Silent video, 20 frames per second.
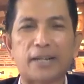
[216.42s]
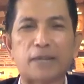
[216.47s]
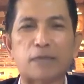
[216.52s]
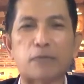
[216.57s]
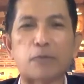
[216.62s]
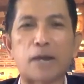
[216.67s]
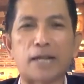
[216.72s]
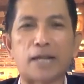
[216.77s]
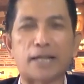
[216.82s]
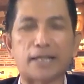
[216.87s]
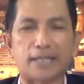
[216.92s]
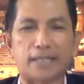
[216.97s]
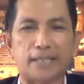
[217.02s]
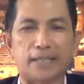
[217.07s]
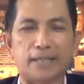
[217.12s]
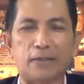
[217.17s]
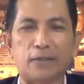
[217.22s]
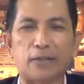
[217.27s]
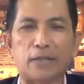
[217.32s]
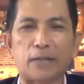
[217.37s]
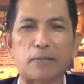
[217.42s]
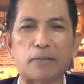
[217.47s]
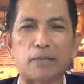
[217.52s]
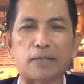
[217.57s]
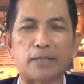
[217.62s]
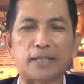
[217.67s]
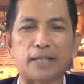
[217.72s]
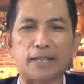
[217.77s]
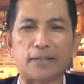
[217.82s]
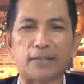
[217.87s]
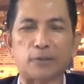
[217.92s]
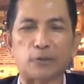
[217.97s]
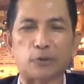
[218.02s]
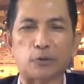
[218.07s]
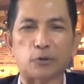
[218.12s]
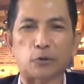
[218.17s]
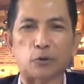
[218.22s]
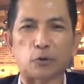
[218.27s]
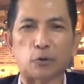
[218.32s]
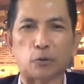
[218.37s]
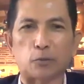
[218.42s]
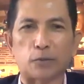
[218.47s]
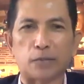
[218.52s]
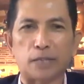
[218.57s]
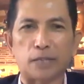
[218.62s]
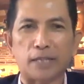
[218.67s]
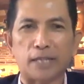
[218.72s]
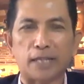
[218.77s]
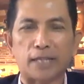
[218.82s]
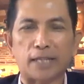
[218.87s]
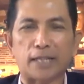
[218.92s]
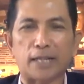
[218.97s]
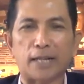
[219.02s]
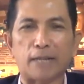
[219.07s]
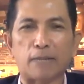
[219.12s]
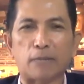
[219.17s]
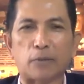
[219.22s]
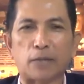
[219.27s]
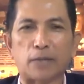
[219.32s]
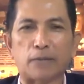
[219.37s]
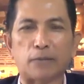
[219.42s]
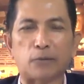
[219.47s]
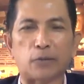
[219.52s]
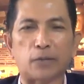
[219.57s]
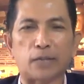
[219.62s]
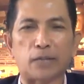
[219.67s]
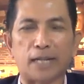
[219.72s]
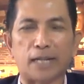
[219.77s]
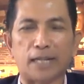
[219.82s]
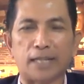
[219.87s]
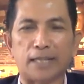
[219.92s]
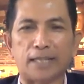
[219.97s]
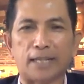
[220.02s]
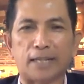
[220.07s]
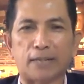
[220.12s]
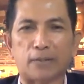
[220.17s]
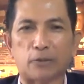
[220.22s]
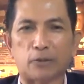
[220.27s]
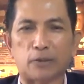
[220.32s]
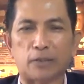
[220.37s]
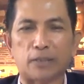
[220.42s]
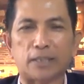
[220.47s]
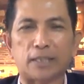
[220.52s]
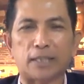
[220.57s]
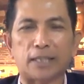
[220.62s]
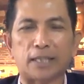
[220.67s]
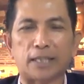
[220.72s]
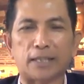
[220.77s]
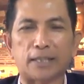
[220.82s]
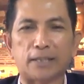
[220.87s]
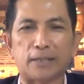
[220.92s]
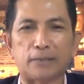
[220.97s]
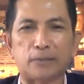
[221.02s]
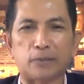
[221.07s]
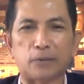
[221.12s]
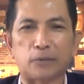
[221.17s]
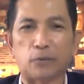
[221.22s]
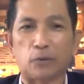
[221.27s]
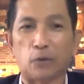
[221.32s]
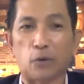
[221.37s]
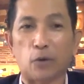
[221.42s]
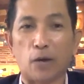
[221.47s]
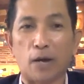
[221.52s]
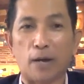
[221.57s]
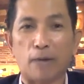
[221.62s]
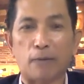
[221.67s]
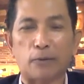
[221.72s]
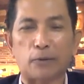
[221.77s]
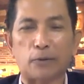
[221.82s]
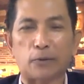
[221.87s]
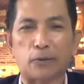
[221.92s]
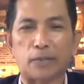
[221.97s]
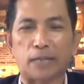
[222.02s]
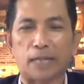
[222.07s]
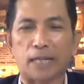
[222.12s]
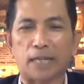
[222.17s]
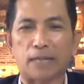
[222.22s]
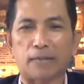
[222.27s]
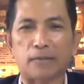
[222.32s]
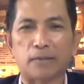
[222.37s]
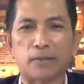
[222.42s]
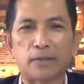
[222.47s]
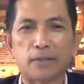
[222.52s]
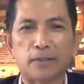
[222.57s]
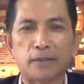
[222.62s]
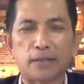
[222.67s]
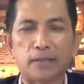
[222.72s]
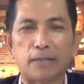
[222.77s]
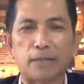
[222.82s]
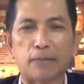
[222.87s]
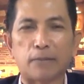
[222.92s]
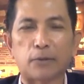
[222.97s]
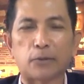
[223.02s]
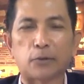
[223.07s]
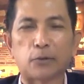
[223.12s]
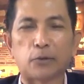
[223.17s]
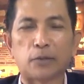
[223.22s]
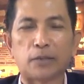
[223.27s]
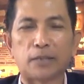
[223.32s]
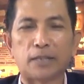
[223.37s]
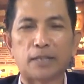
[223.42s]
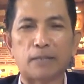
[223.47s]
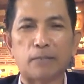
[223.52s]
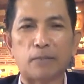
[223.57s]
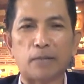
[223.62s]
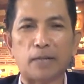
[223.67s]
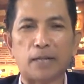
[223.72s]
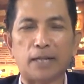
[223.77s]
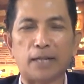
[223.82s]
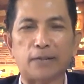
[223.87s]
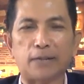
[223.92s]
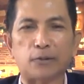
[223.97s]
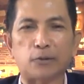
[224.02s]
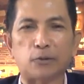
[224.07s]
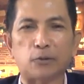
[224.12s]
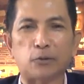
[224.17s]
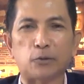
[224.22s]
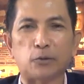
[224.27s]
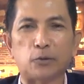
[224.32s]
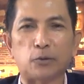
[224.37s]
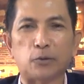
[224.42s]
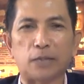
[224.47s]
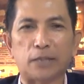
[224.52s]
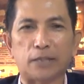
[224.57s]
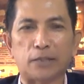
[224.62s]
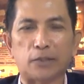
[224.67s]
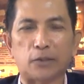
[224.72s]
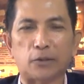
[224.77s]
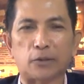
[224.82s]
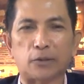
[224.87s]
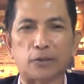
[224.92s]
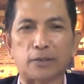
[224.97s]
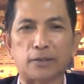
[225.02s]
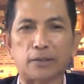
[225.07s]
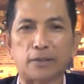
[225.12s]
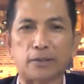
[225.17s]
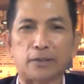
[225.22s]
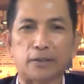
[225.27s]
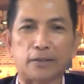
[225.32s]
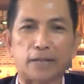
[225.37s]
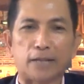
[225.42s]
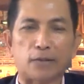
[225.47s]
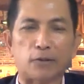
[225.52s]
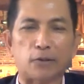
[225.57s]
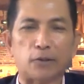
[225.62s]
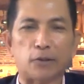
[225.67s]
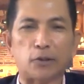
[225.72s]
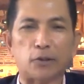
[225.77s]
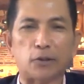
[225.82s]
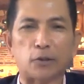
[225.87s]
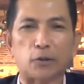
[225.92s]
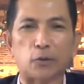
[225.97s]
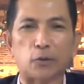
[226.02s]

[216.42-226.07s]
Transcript: kaku banget ya. Kalau namanya kasus korupsi ada laporan yang kan ya harusnya segera di, di follow up. Itu tidak tidak peduli apakah itu eselon satu, eselon